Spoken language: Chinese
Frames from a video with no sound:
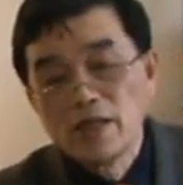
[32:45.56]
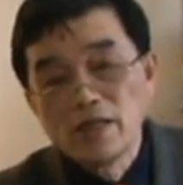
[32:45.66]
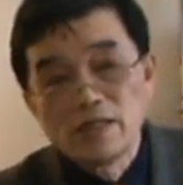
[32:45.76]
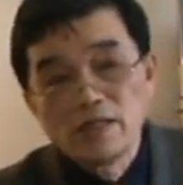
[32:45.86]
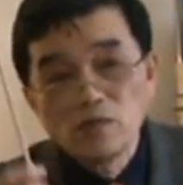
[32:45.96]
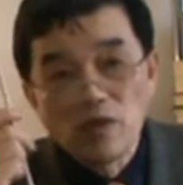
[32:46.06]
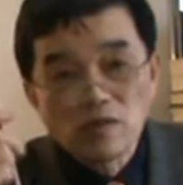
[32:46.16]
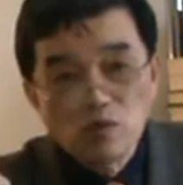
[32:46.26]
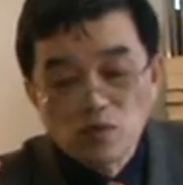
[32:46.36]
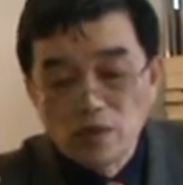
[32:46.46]
以及
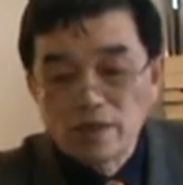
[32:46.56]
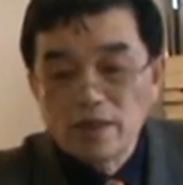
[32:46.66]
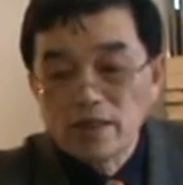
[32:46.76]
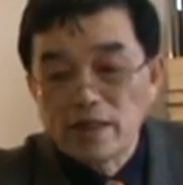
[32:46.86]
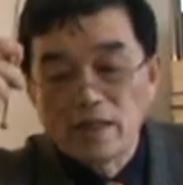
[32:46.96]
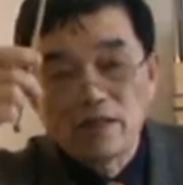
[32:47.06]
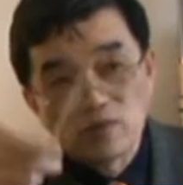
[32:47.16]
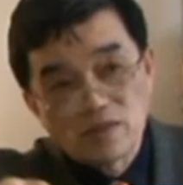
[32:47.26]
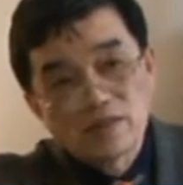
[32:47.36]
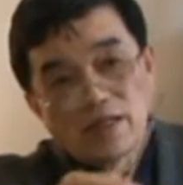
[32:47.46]
原初存在的那种
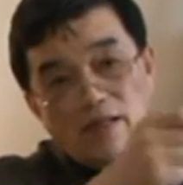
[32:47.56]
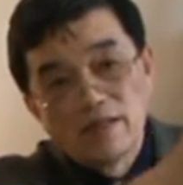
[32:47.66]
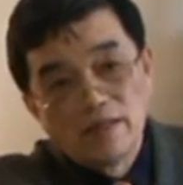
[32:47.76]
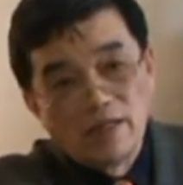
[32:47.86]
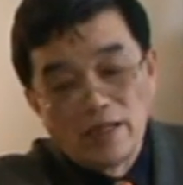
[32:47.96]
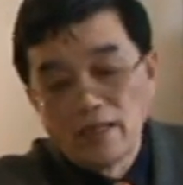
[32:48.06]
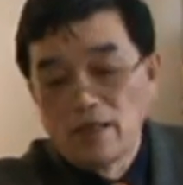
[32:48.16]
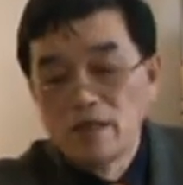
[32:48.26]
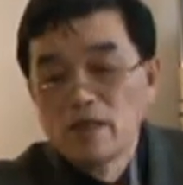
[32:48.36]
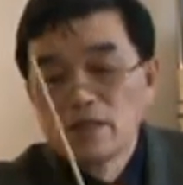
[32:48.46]
自然能量
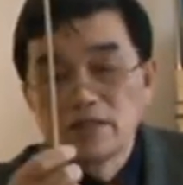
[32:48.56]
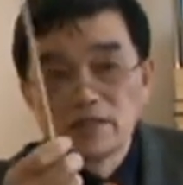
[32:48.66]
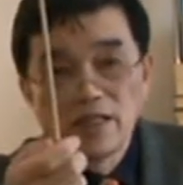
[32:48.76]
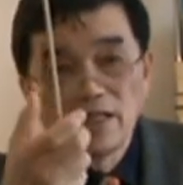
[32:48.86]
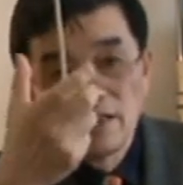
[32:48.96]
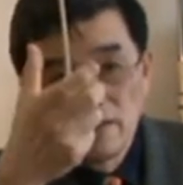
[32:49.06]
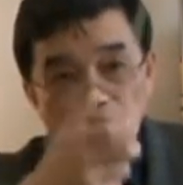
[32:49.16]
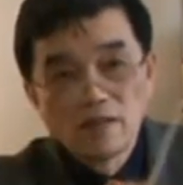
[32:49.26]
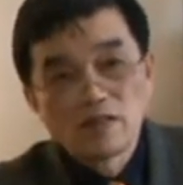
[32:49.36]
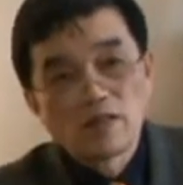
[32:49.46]
之间
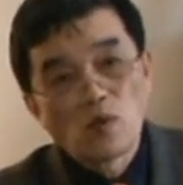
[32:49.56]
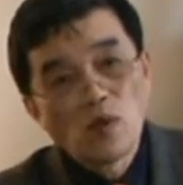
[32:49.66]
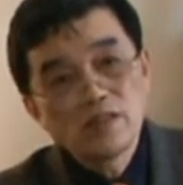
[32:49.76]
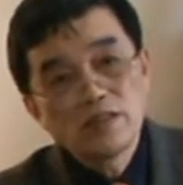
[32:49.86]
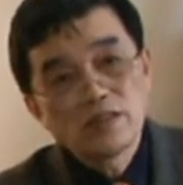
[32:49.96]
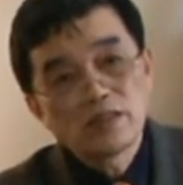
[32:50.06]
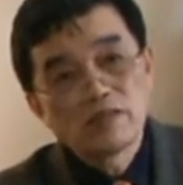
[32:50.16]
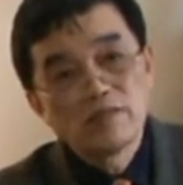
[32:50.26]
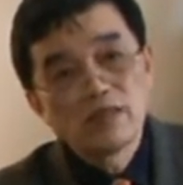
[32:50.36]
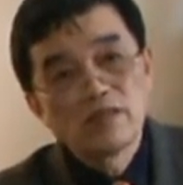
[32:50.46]
的关系是
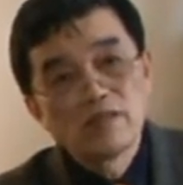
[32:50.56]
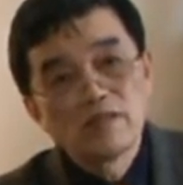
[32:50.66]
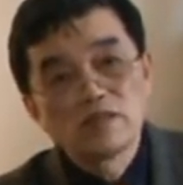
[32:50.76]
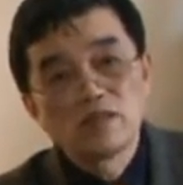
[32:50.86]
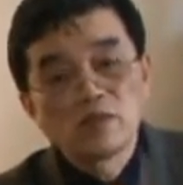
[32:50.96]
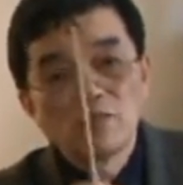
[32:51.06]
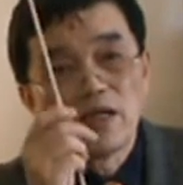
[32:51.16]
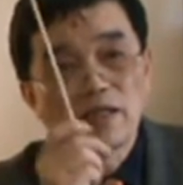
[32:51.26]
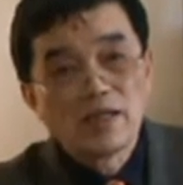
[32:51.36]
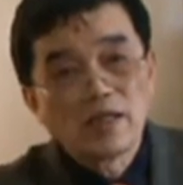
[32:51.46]
什么？就是
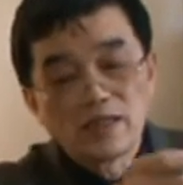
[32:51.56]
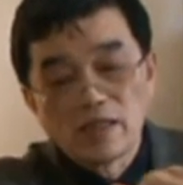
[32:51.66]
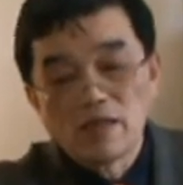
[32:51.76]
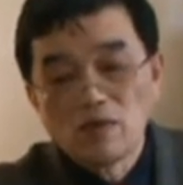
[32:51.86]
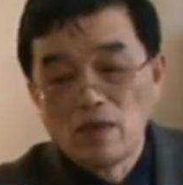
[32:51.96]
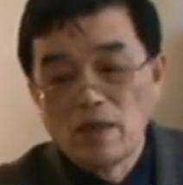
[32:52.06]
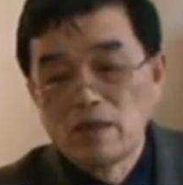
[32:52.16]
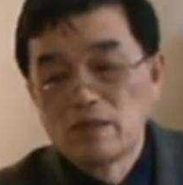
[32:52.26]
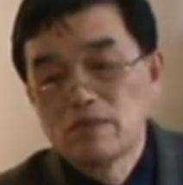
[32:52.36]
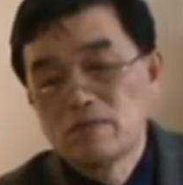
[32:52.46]
把能量人格化，
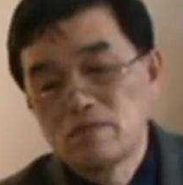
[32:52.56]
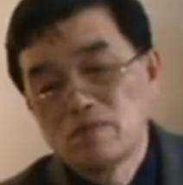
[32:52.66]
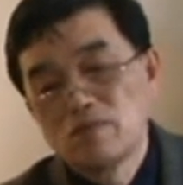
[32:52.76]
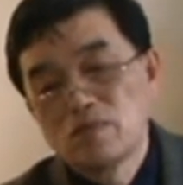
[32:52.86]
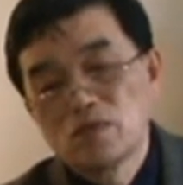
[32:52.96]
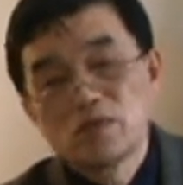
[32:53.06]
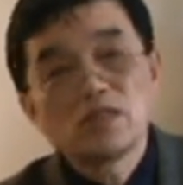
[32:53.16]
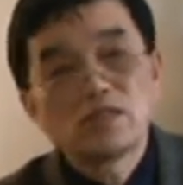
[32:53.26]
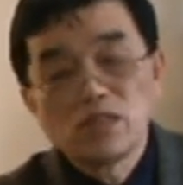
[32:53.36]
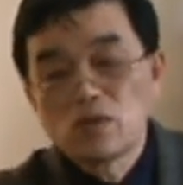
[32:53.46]
这
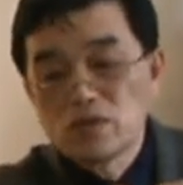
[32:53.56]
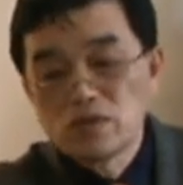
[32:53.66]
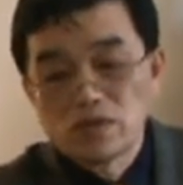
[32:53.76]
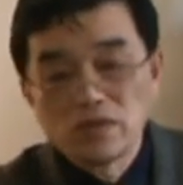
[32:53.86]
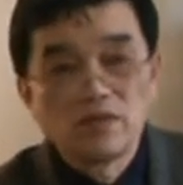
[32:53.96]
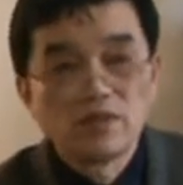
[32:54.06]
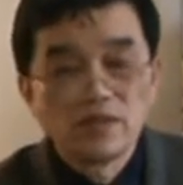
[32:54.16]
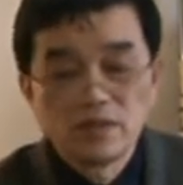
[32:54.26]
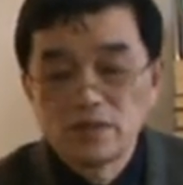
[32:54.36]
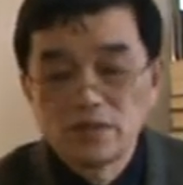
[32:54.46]
个结果就是
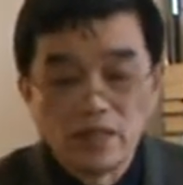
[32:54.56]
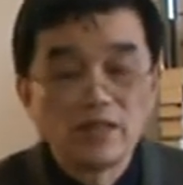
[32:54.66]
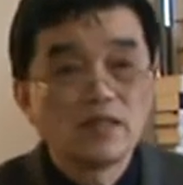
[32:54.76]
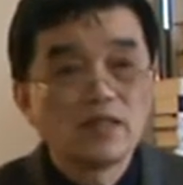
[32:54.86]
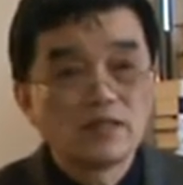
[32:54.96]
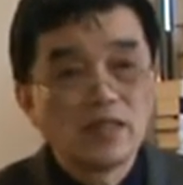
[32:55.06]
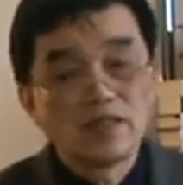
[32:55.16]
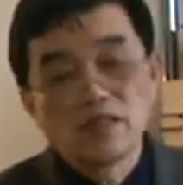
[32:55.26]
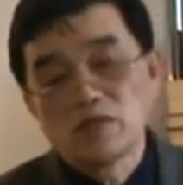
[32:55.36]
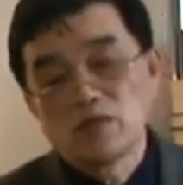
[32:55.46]
神和上
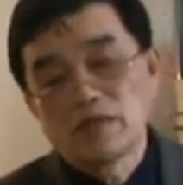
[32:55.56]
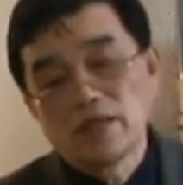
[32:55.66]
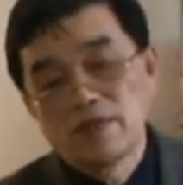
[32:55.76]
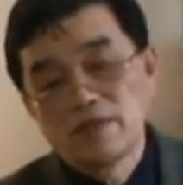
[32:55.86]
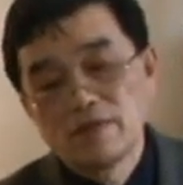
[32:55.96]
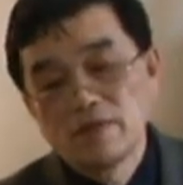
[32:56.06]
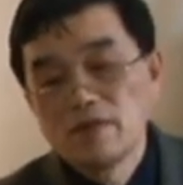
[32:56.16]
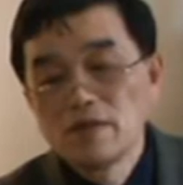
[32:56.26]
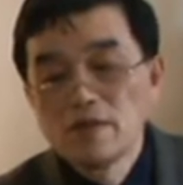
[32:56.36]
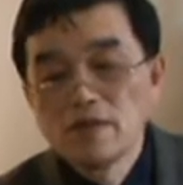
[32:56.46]
帝的存在，
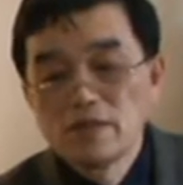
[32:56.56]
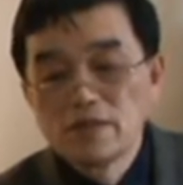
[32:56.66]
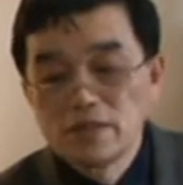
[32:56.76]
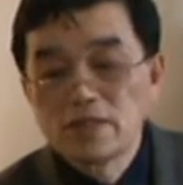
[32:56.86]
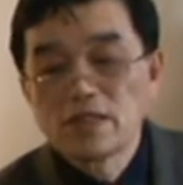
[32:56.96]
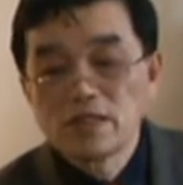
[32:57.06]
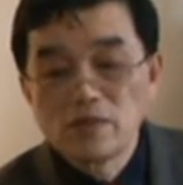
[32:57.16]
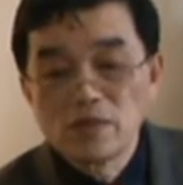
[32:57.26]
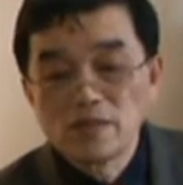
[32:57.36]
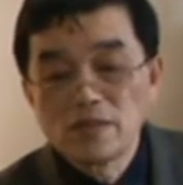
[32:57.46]
是这样的
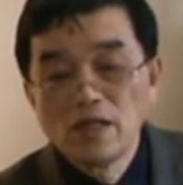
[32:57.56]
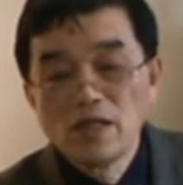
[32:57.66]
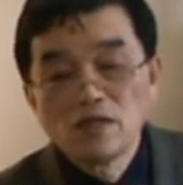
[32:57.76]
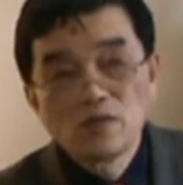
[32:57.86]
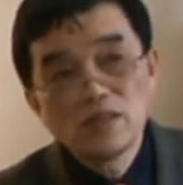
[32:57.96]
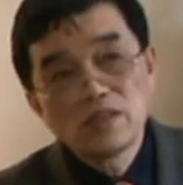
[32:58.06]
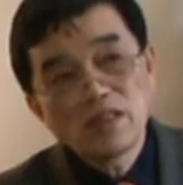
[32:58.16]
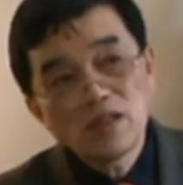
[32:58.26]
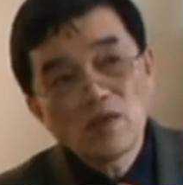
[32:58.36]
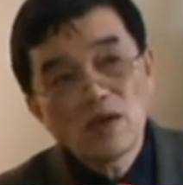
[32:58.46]
关系。所以
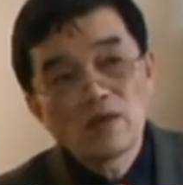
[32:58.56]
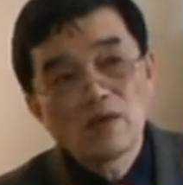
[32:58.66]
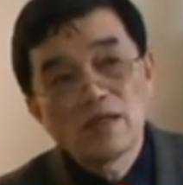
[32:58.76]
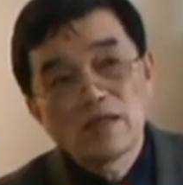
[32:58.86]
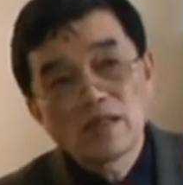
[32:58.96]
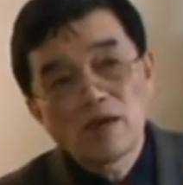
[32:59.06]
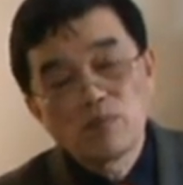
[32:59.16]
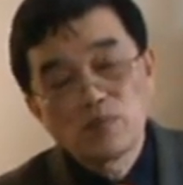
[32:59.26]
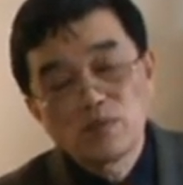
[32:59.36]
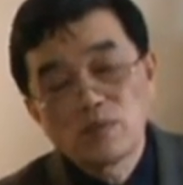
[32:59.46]
进化论呢，它
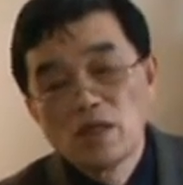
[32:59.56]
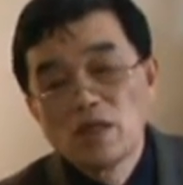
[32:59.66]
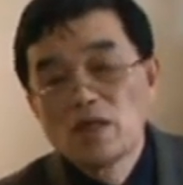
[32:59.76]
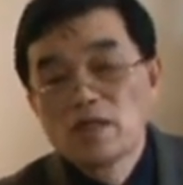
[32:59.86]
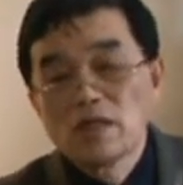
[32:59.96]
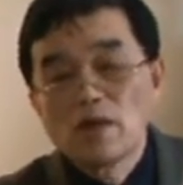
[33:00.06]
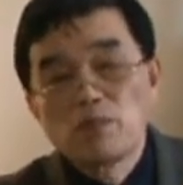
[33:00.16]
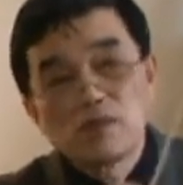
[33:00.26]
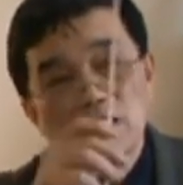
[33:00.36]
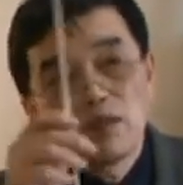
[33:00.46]
不，它
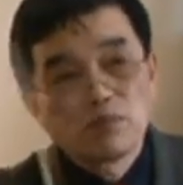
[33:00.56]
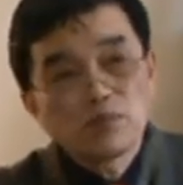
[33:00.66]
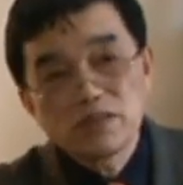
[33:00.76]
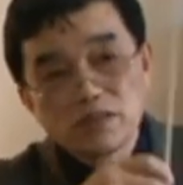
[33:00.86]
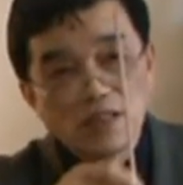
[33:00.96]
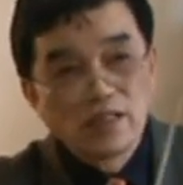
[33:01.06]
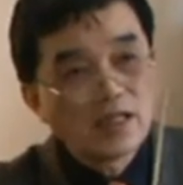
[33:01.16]
不，它不是能